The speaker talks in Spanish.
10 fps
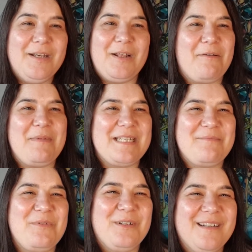ahora
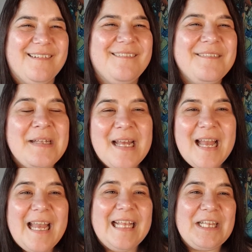mismo.
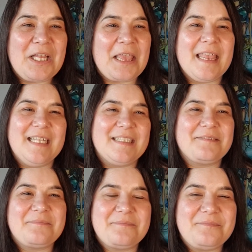Entonces,
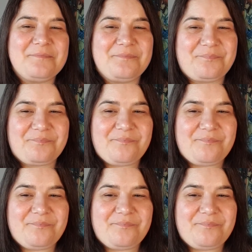mm,